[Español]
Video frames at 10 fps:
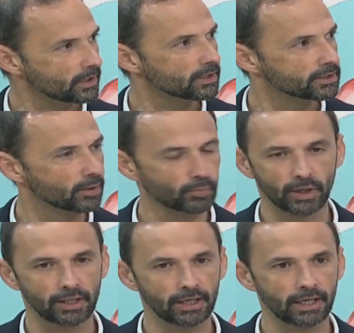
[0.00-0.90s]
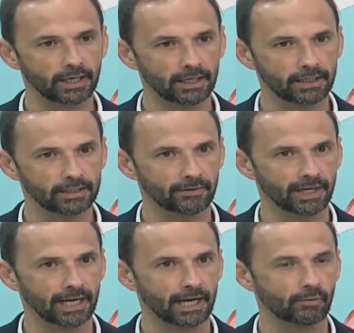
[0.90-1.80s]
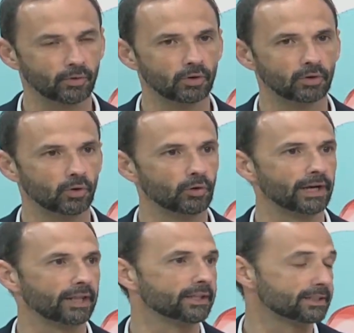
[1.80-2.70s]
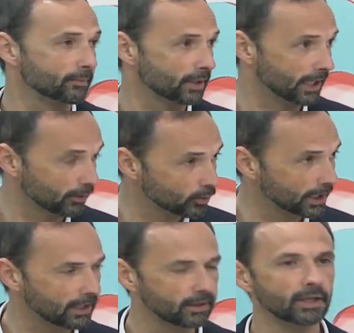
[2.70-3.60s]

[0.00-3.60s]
se puede eh, llevar a cabo obras de esta envergadura.